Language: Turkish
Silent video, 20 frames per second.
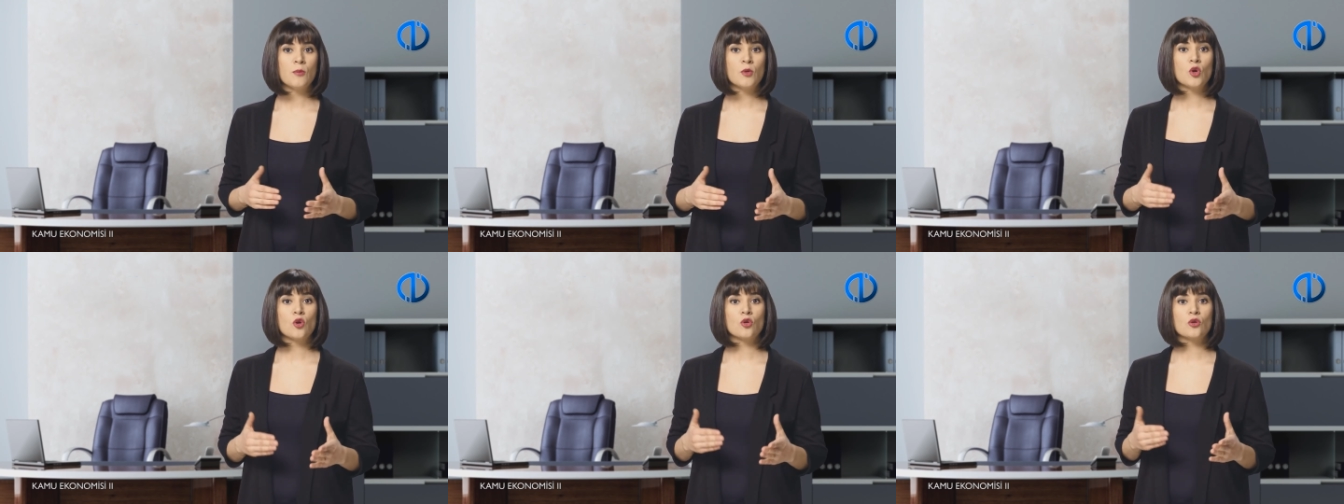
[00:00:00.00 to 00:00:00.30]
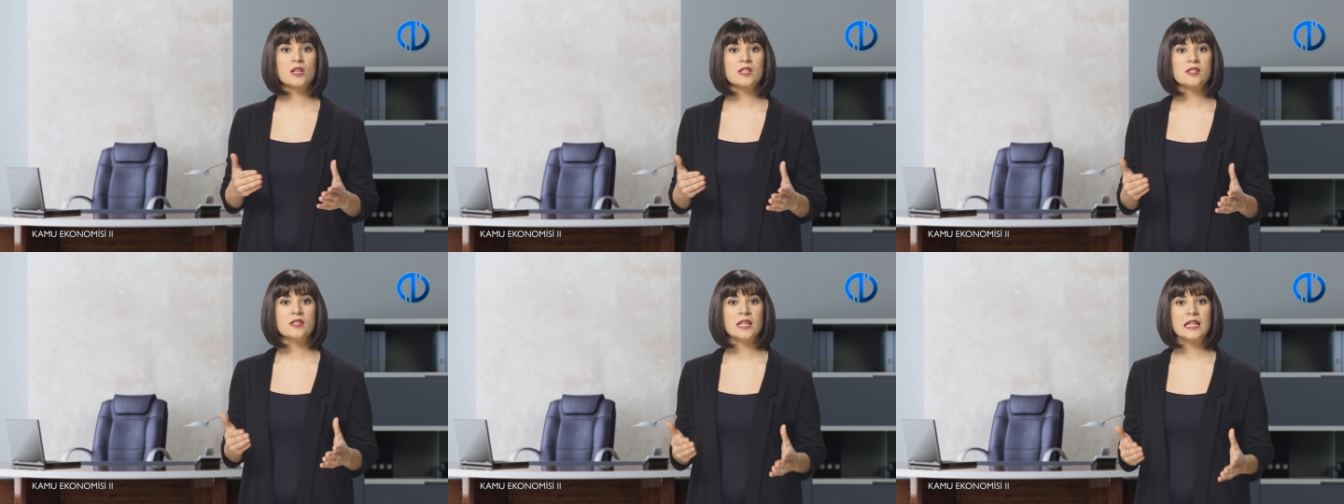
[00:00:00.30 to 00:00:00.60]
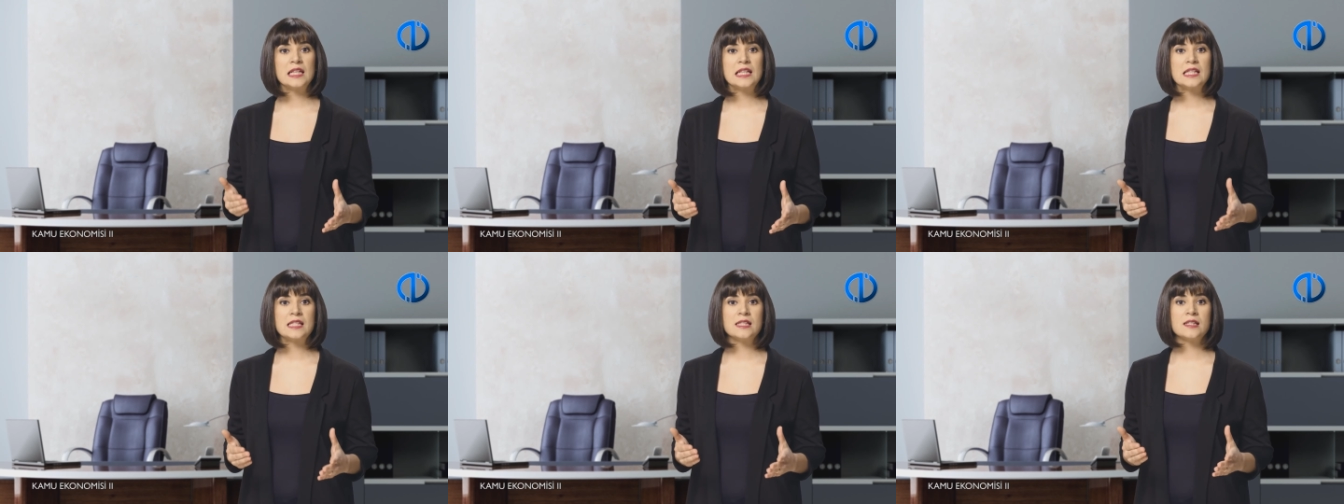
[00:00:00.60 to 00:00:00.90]
bürokraside
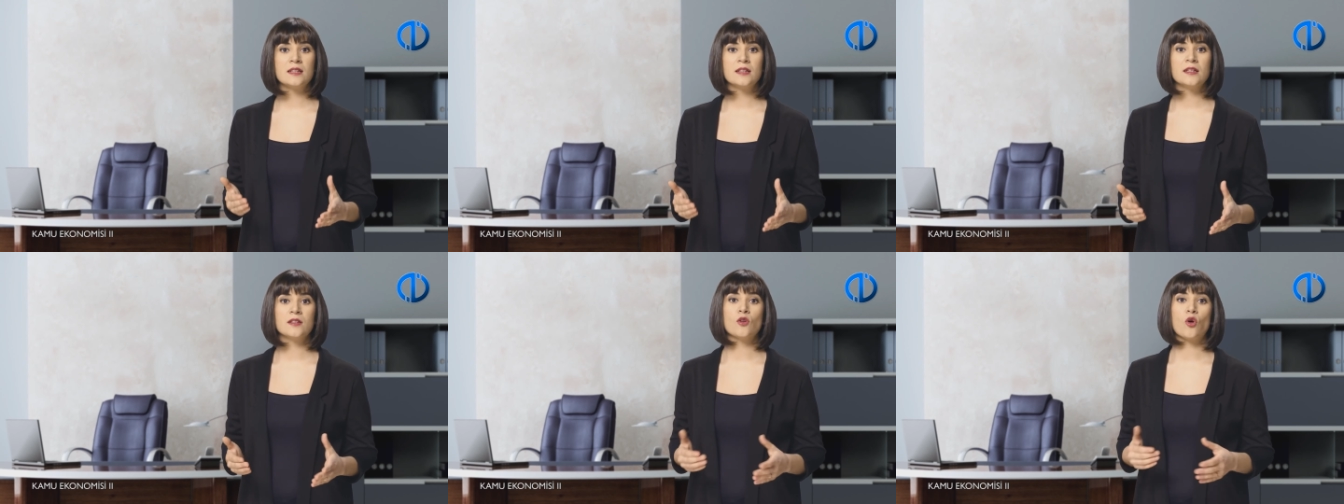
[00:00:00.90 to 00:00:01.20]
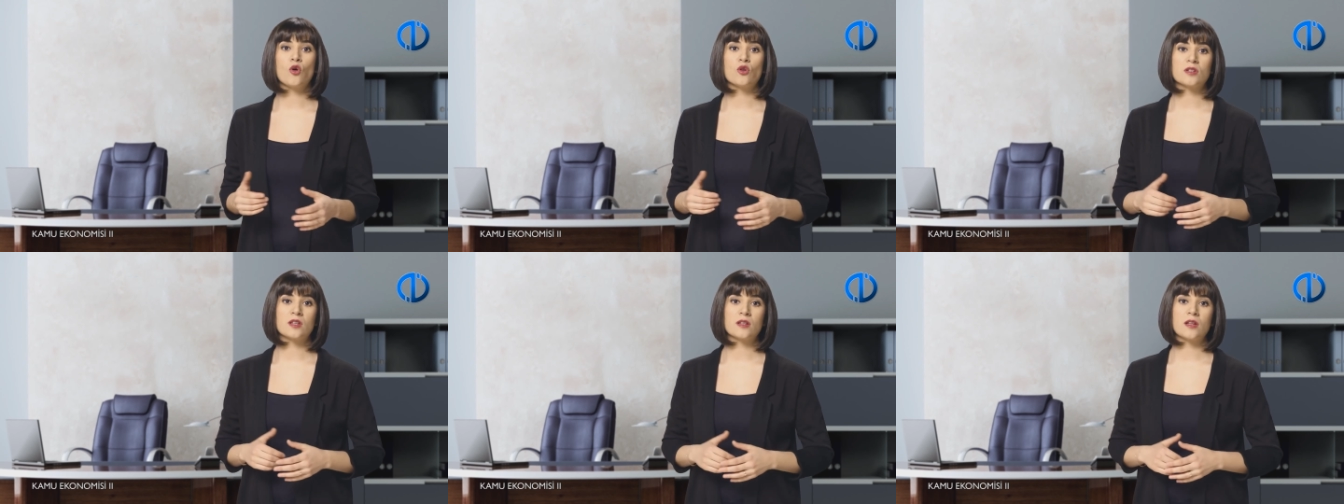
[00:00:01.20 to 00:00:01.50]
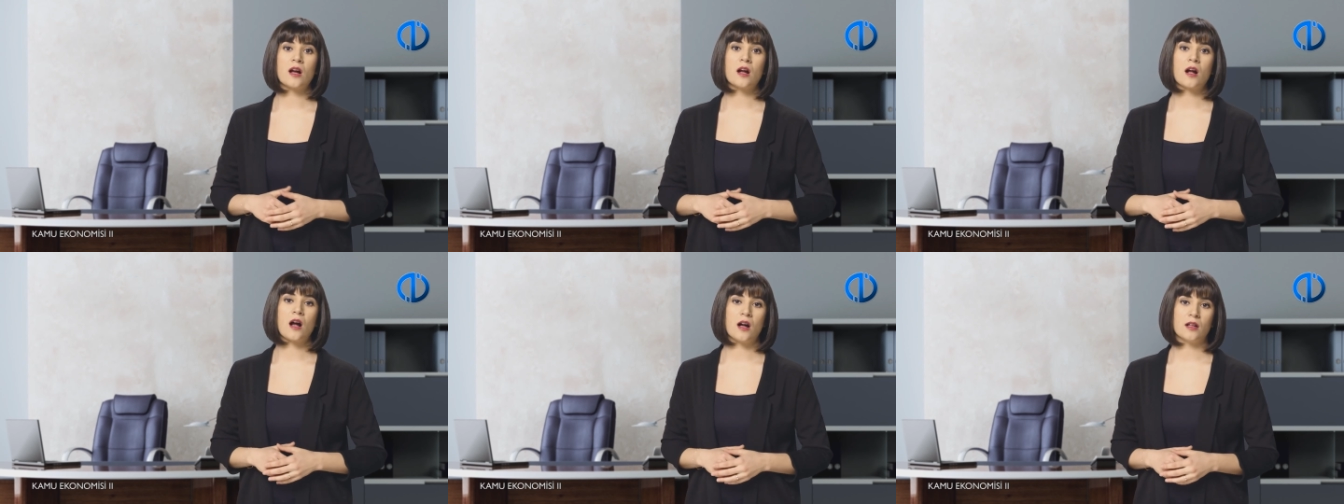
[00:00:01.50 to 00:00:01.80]
gizliliğin
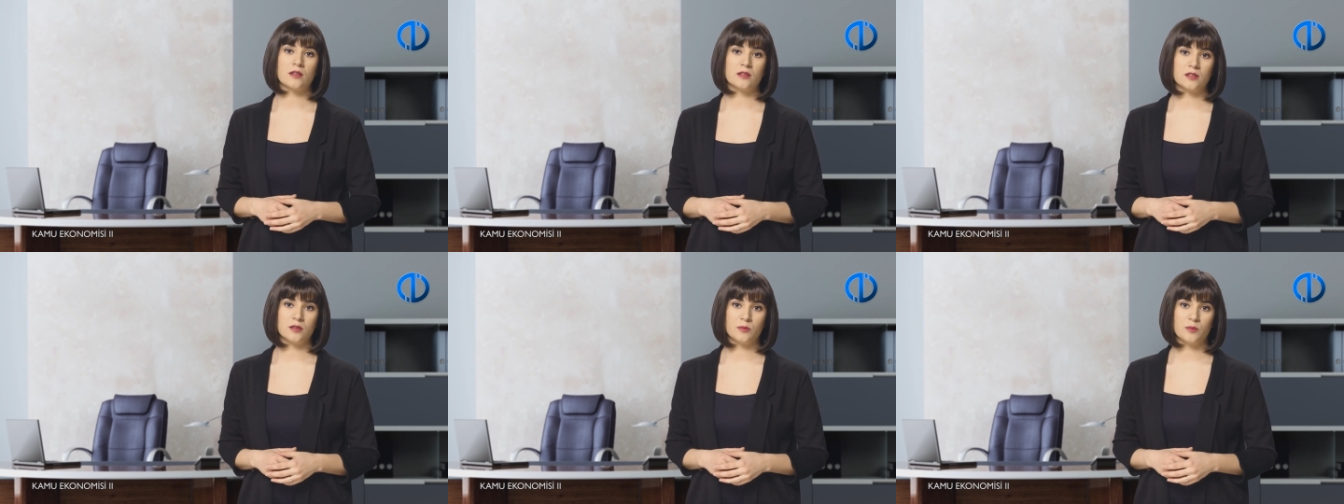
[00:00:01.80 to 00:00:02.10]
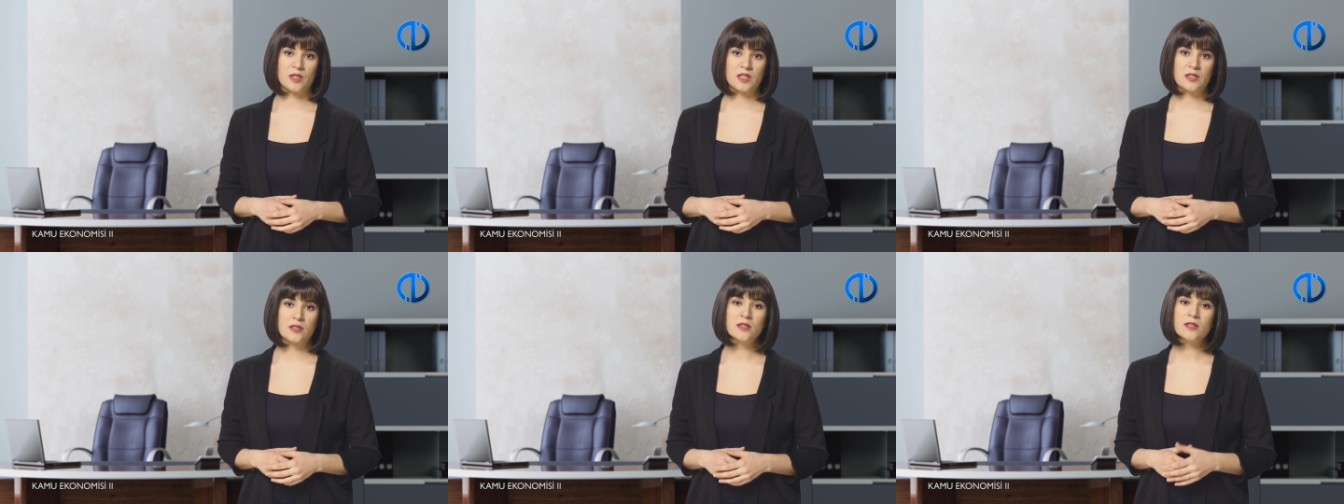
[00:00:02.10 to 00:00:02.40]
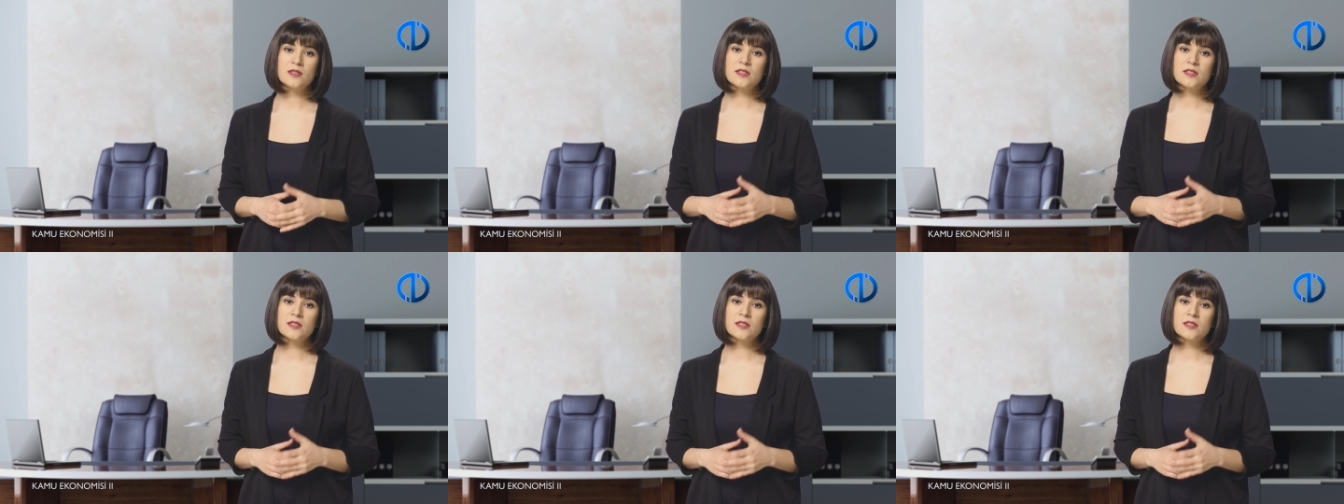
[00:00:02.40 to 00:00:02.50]
ortadan kaldırılması